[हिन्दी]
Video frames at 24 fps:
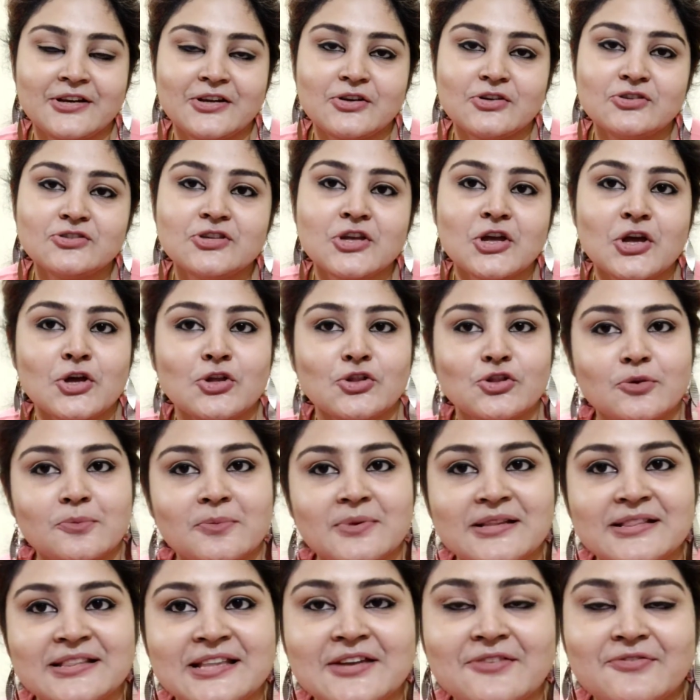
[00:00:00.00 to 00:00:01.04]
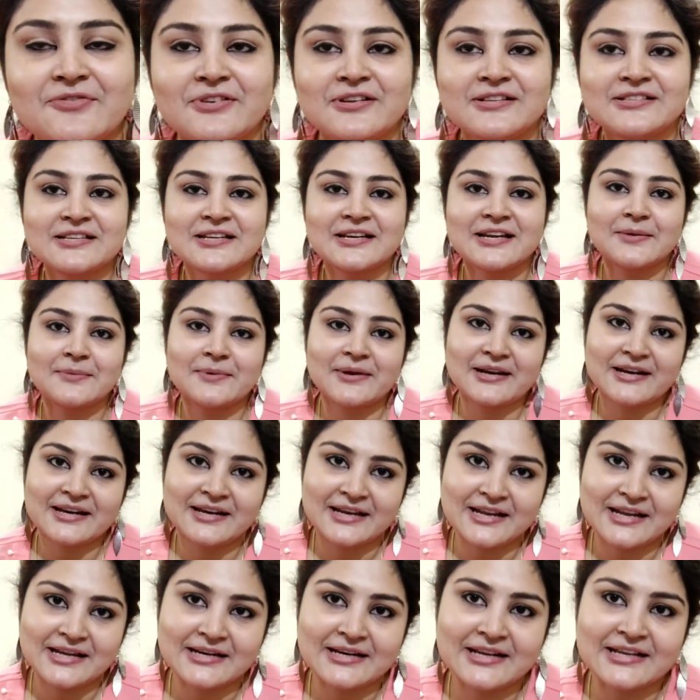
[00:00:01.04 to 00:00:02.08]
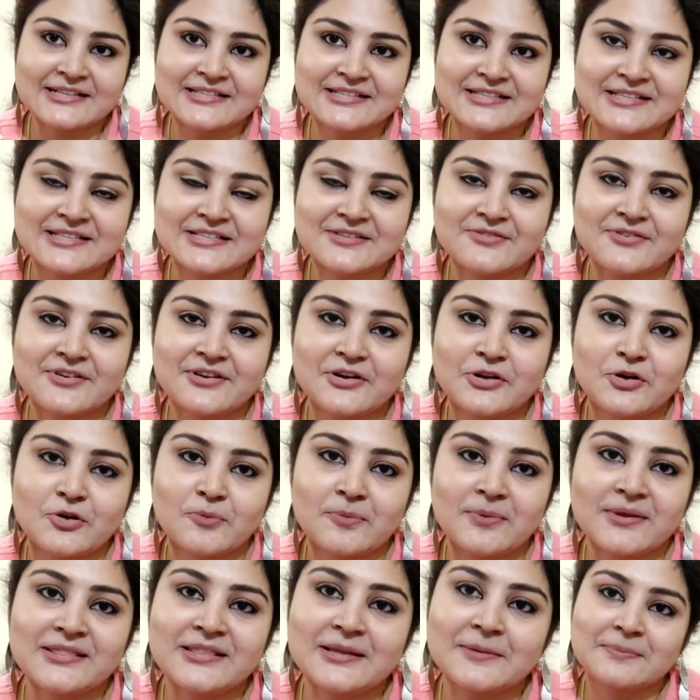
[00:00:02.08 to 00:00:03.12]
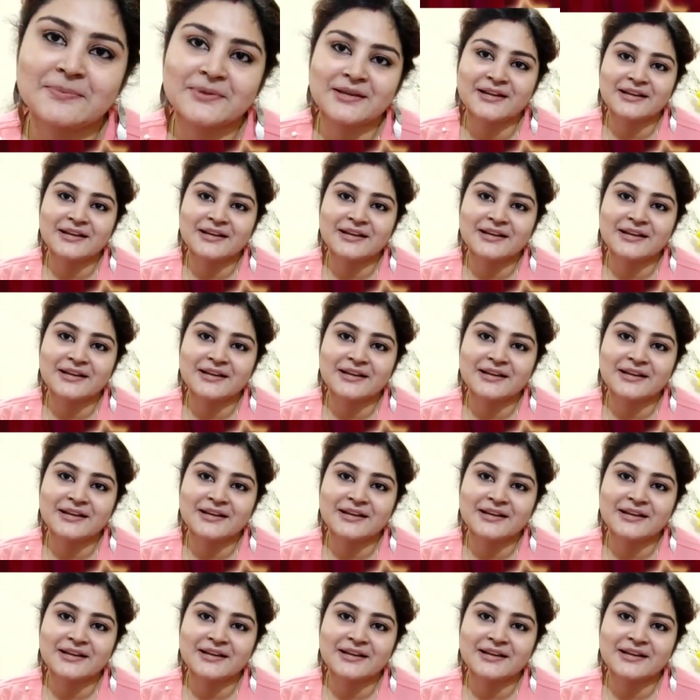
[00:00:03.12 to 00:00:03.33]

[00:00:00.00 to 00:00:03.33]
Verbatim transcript: वीडियोस तो मिलते हैं फिर से नहीं मेरी नेक्स्ट किसी वीडियो में तब